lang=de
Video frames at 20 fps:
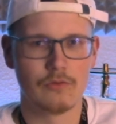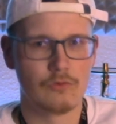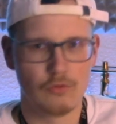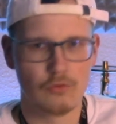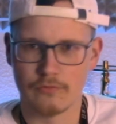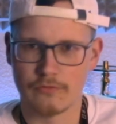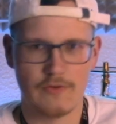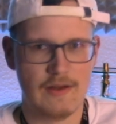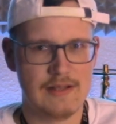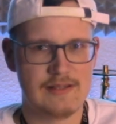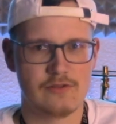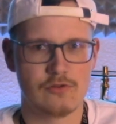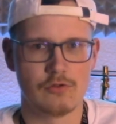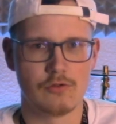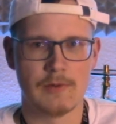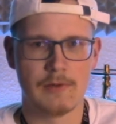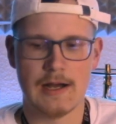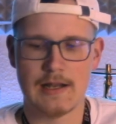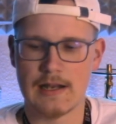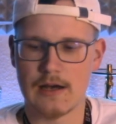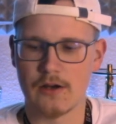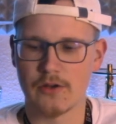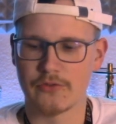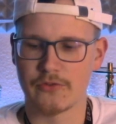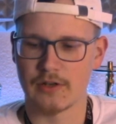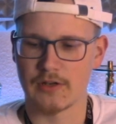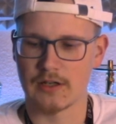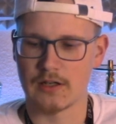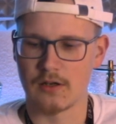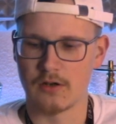fast überall
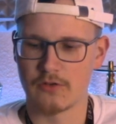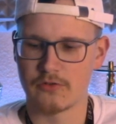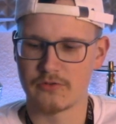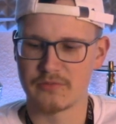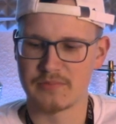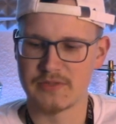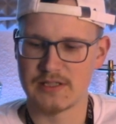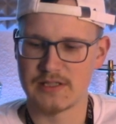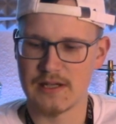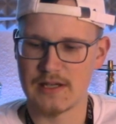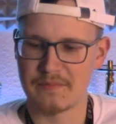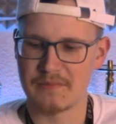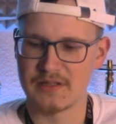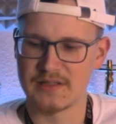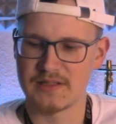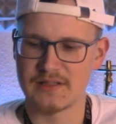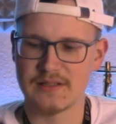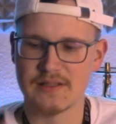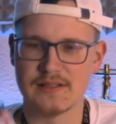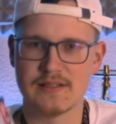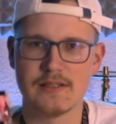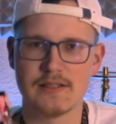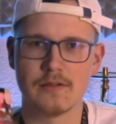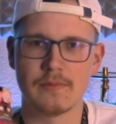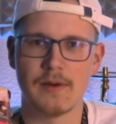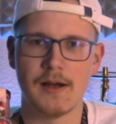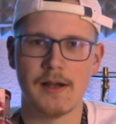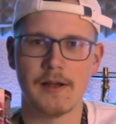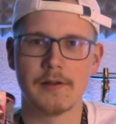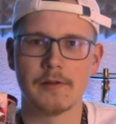ausverkauft. Ich habe mir den jetzt hier
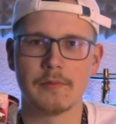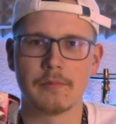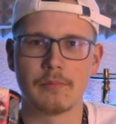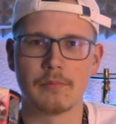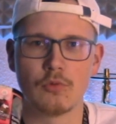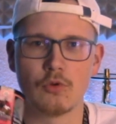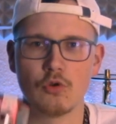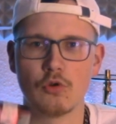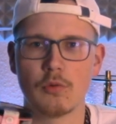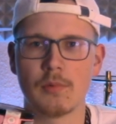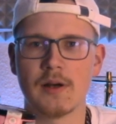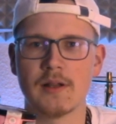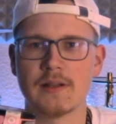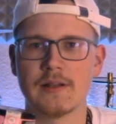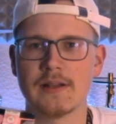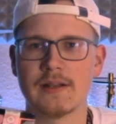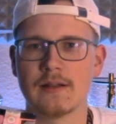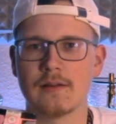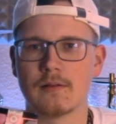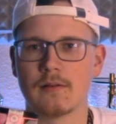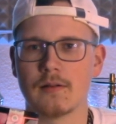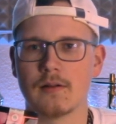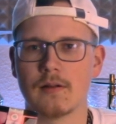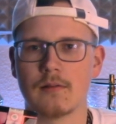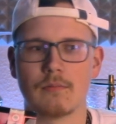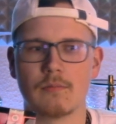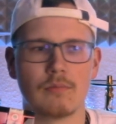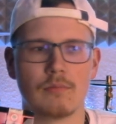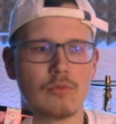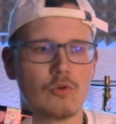bei Blubber.de
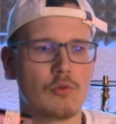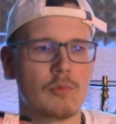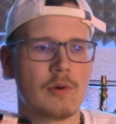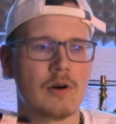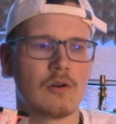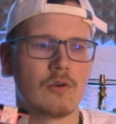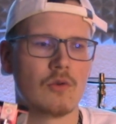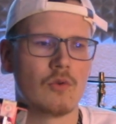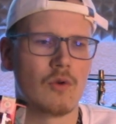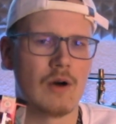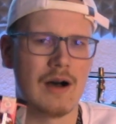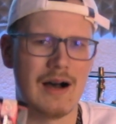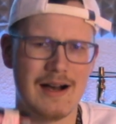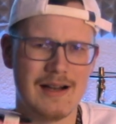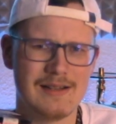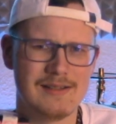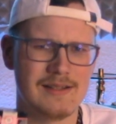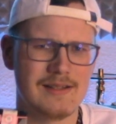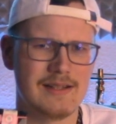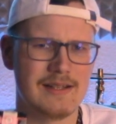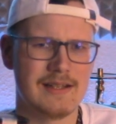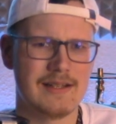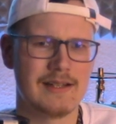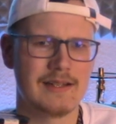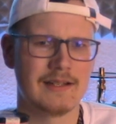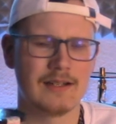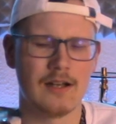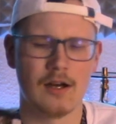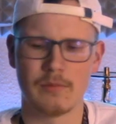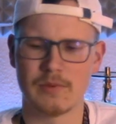
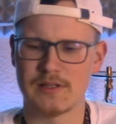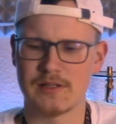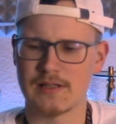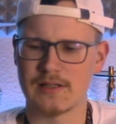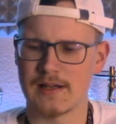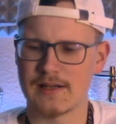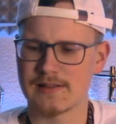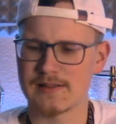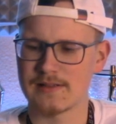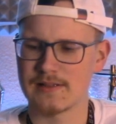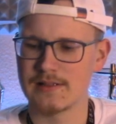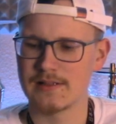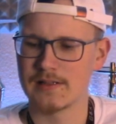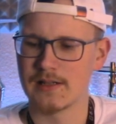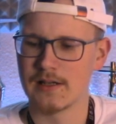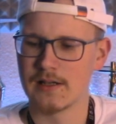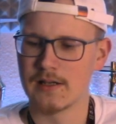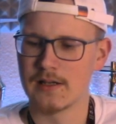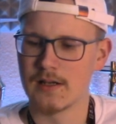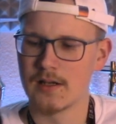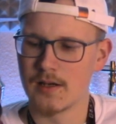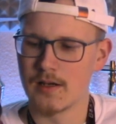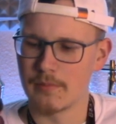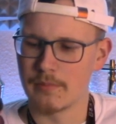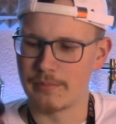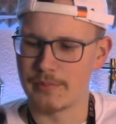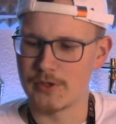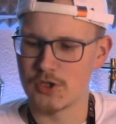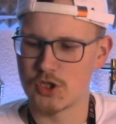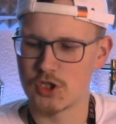blubberoase.de, glaube ich, heißen die,
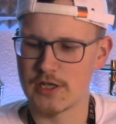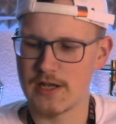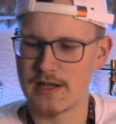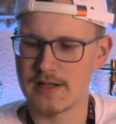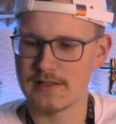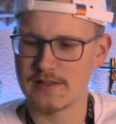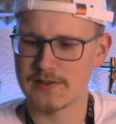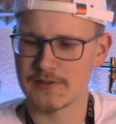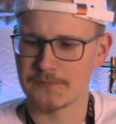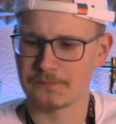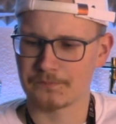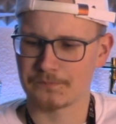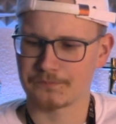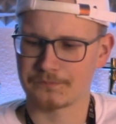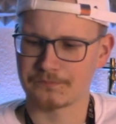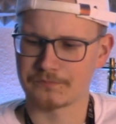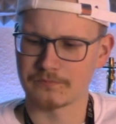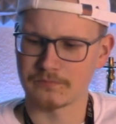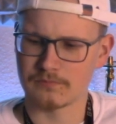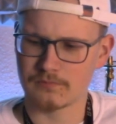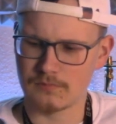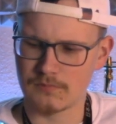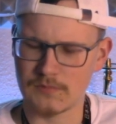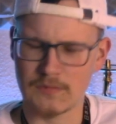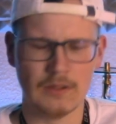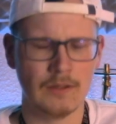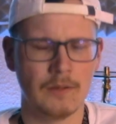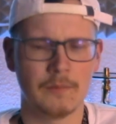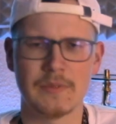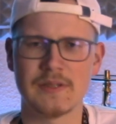bestellt.
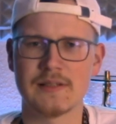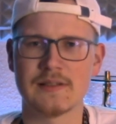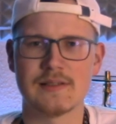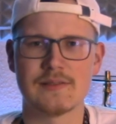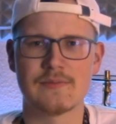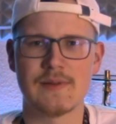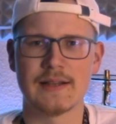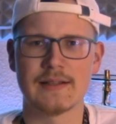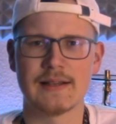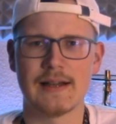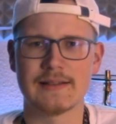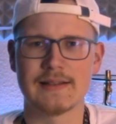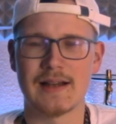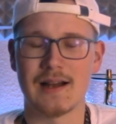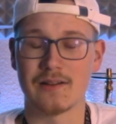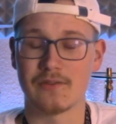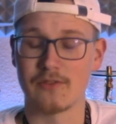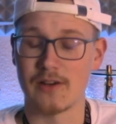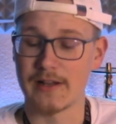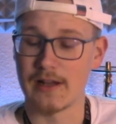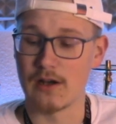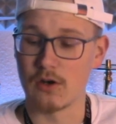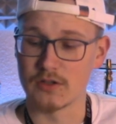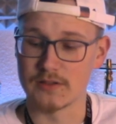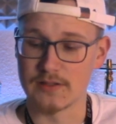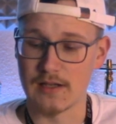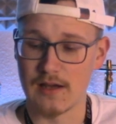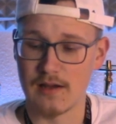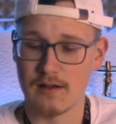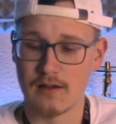Binnen zwei, drei Tagen war der auch
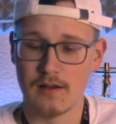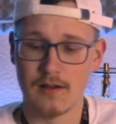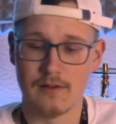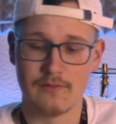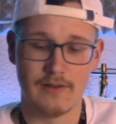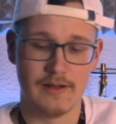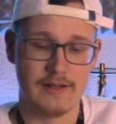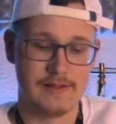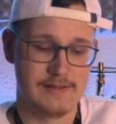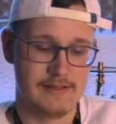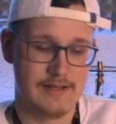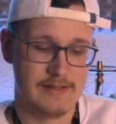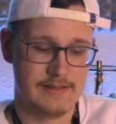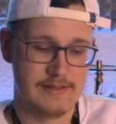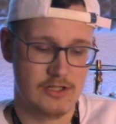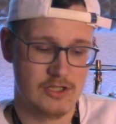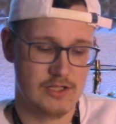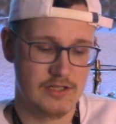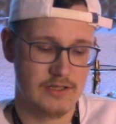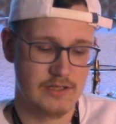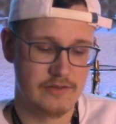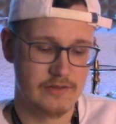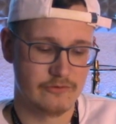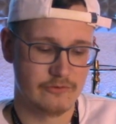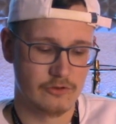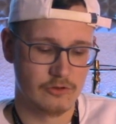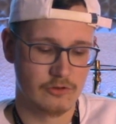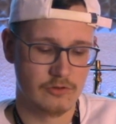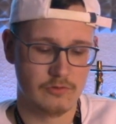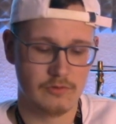da. War sehr, sehr schnelle
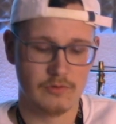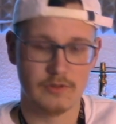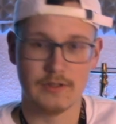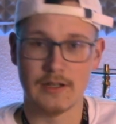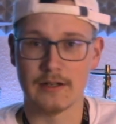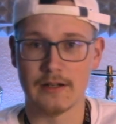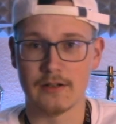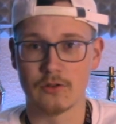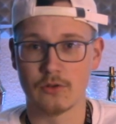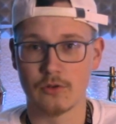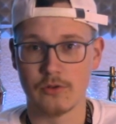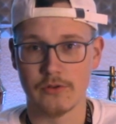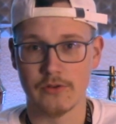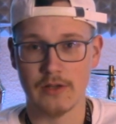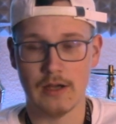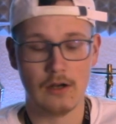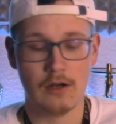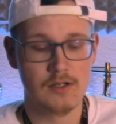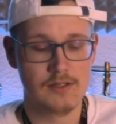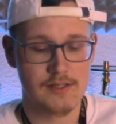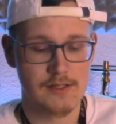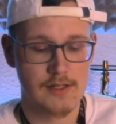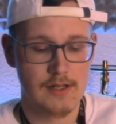Lieferung. Da ging Grüße raus.